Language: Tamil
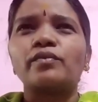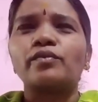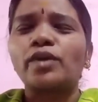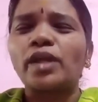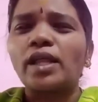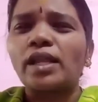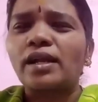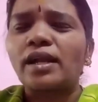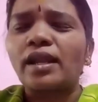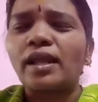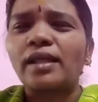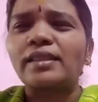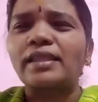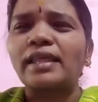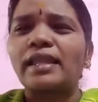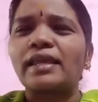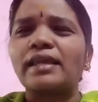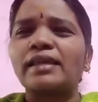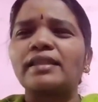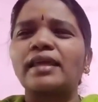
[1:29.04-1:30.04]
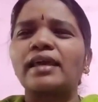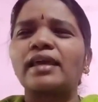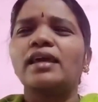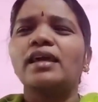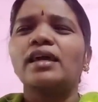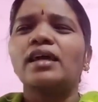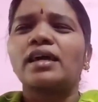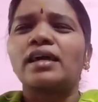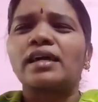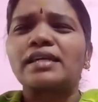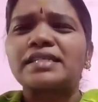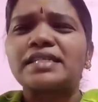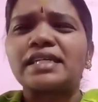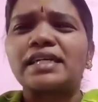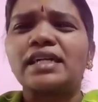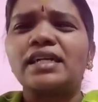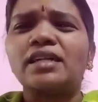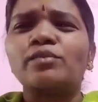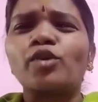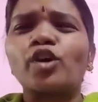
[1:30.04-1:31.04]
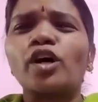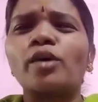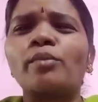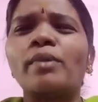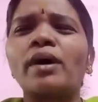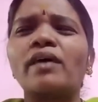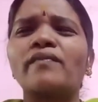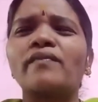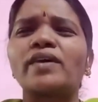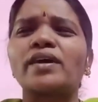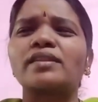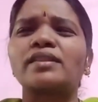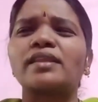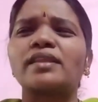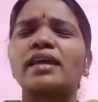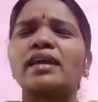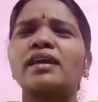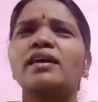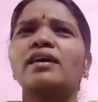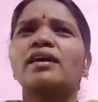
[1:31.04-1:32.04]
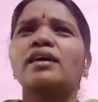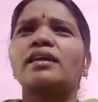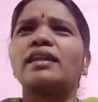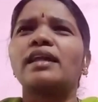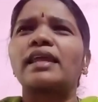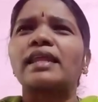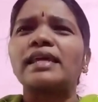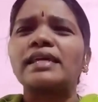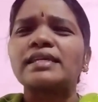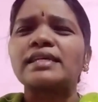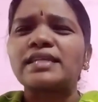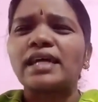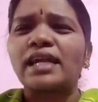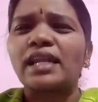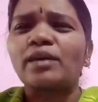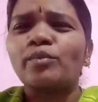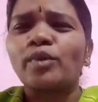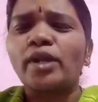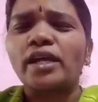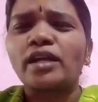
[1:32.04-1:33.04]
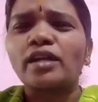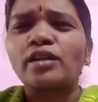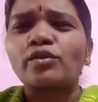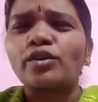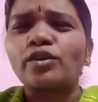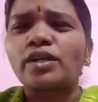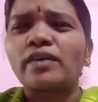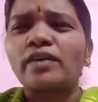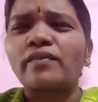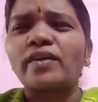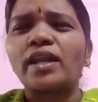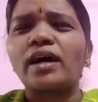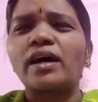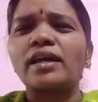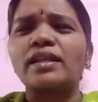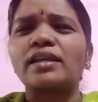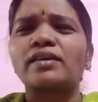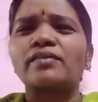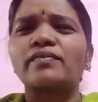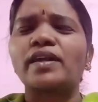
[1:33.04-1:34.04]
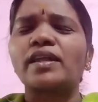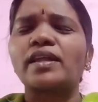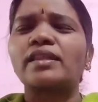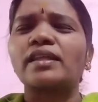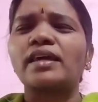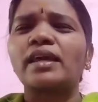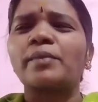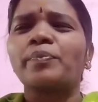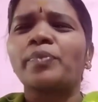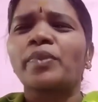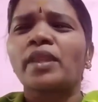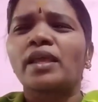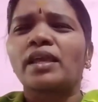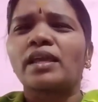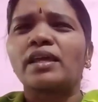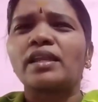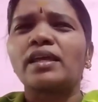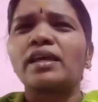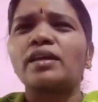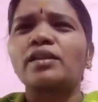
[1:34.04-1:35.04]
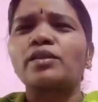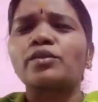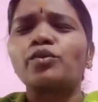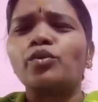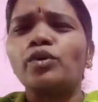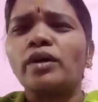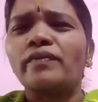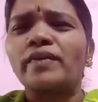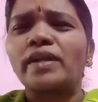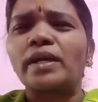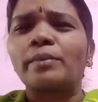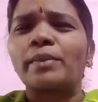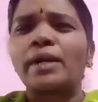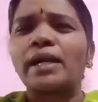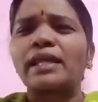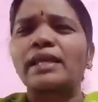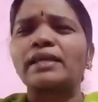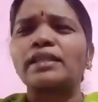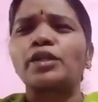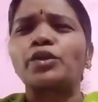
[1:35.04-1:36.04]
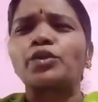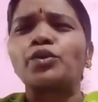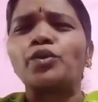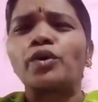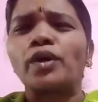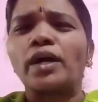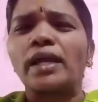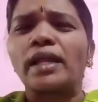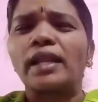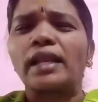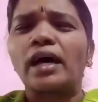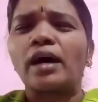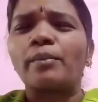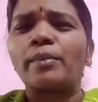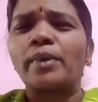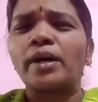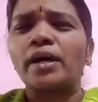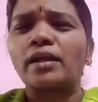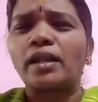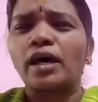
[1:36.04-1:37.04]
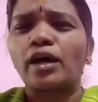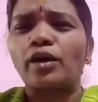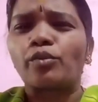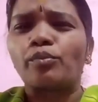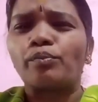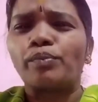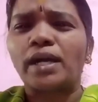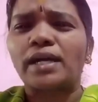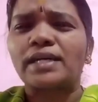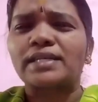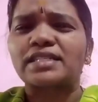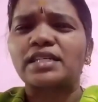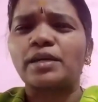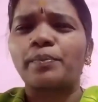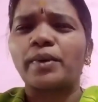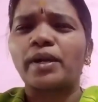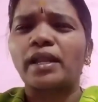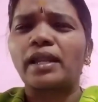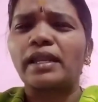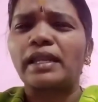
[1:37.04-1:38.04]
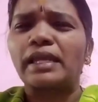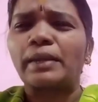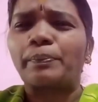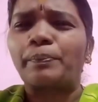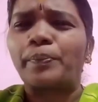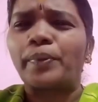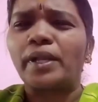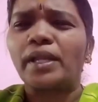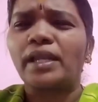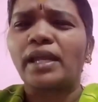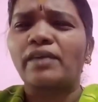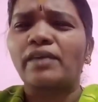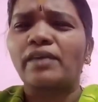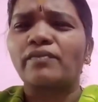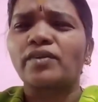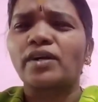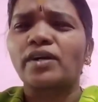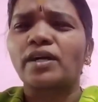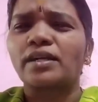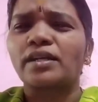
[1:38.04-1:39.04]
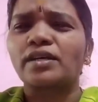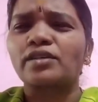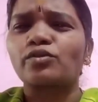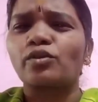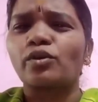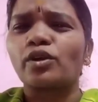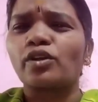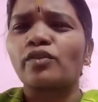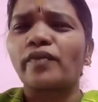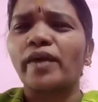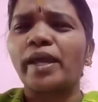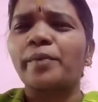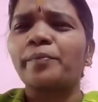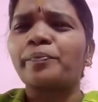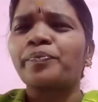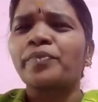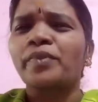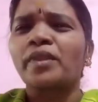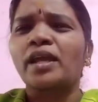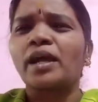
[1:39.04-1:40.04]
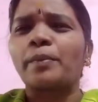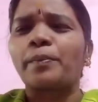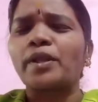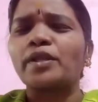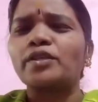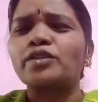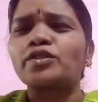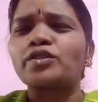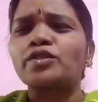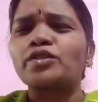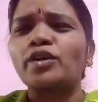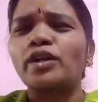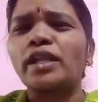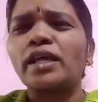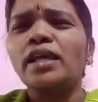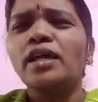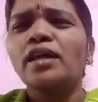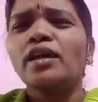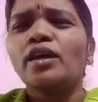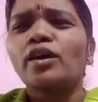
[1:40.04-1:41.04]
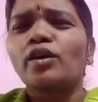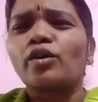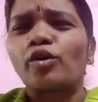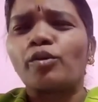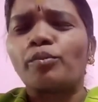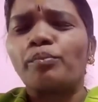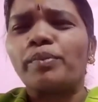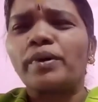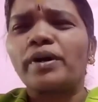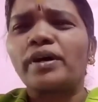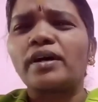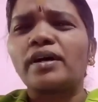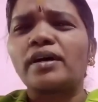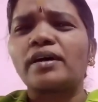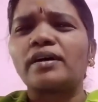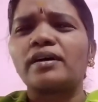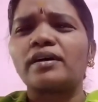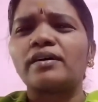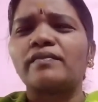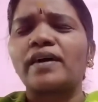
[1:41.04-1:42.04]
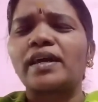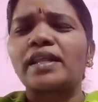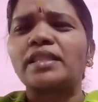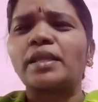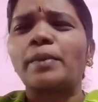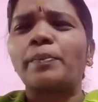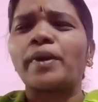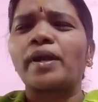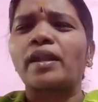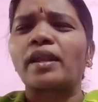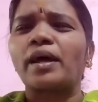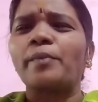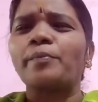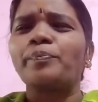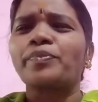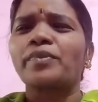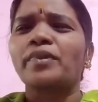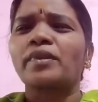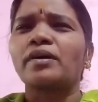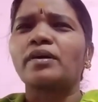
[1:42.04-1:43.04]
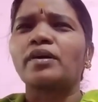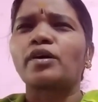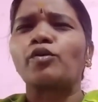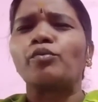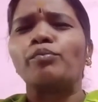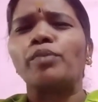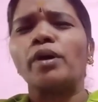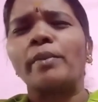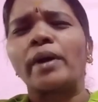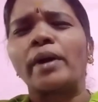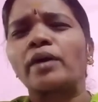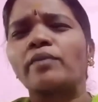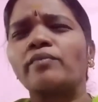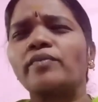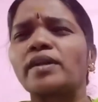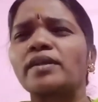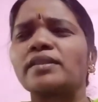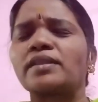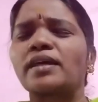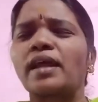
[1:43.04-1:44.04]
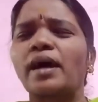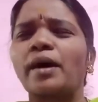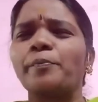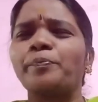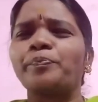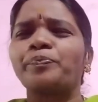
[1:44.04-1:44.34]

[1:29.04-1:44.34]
உடல்களா தெரியுதே ரிஷிகள் முகமா வருதே நிறைய சடைமுடைகள் கொண்டவங்களா எனக்கு வருதே என்னைய தூங்க விட மாட்டேங்குது தூக்கம் இல்லாம நான் ரொம்ப கஷ்டப்படுறேன் எப்படி நான் இவங்க கிட்ட சொல்லுவேன் அப்படின்னு சொல்லி ரொம்ப வருத்தப்படுறான் ரொம்ப மனம் வருந்துறான்